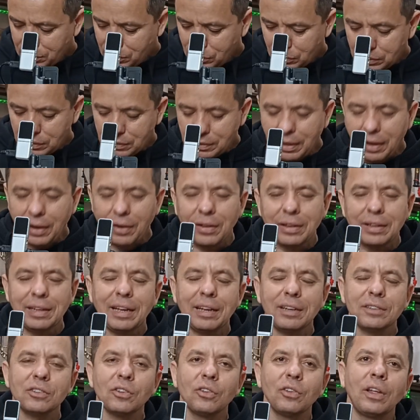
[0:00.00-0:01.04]
De 0 a
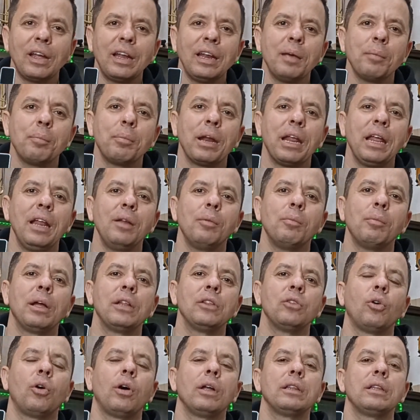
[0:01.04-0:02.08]
10, eu daria para ele
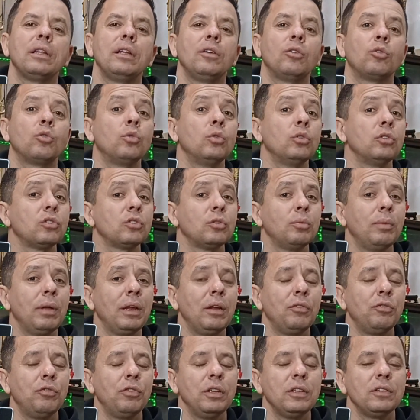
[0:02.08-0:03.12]
uma nota em
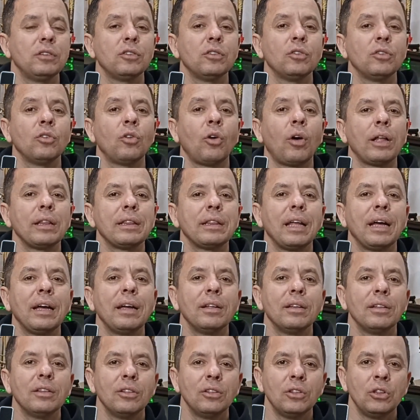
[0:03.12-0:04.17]
custo-benefício,
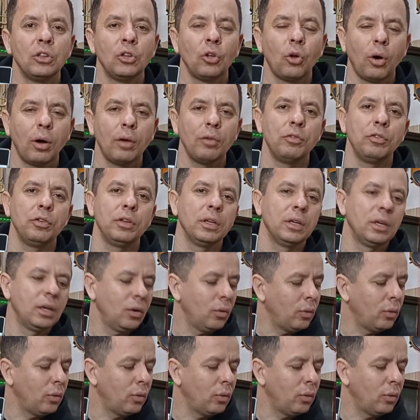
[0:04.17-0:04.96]
nota 9.